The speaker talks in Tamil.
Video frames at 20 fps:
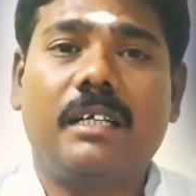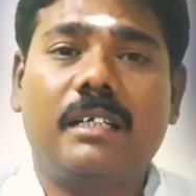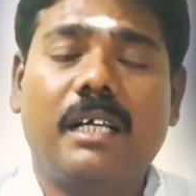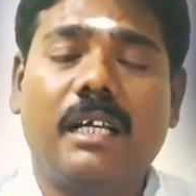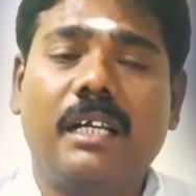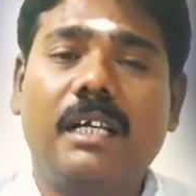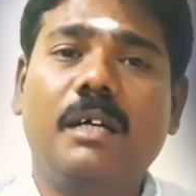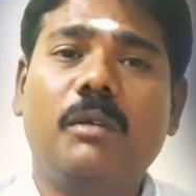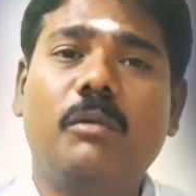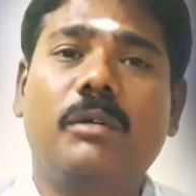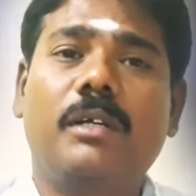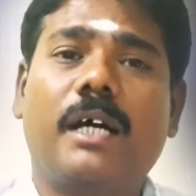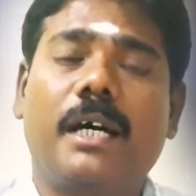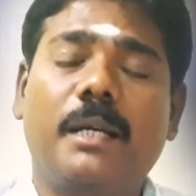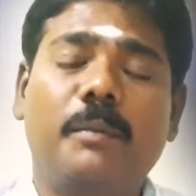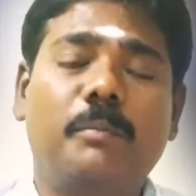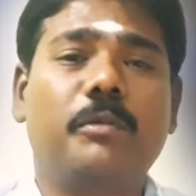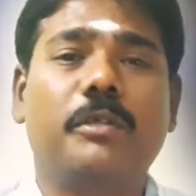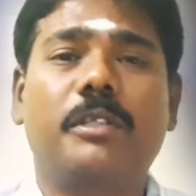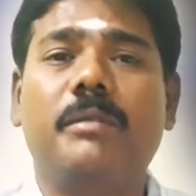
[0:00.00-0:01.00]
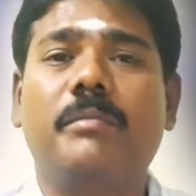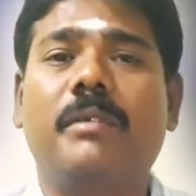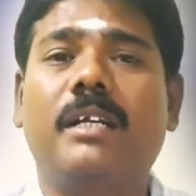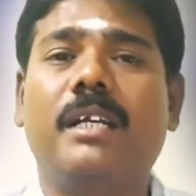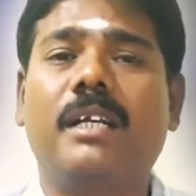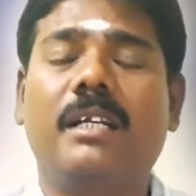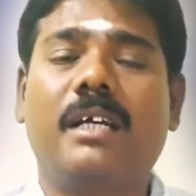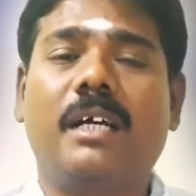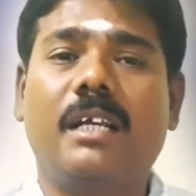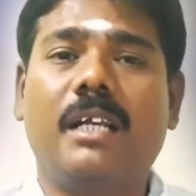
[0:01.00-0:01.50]
நல்ல ஒரு அற்புதமான
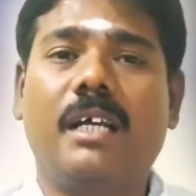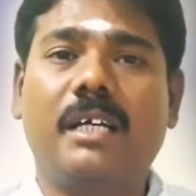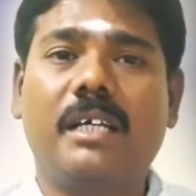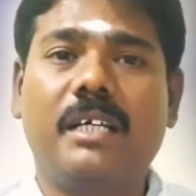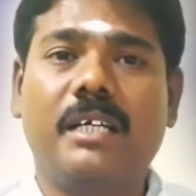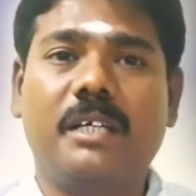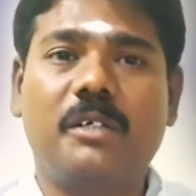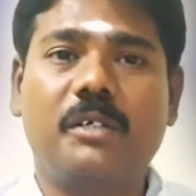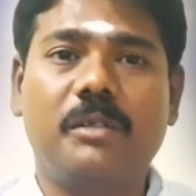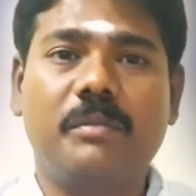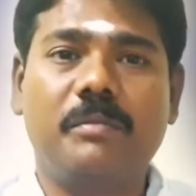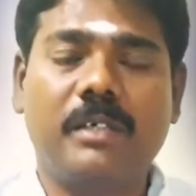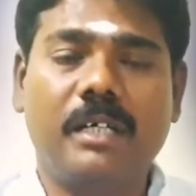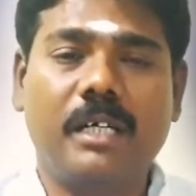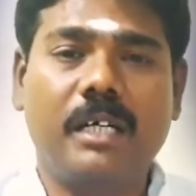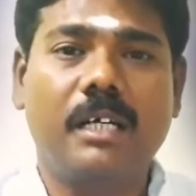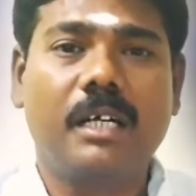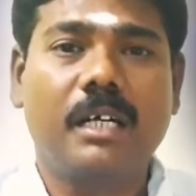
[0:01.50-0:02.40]
நாளாக இருக்குங்க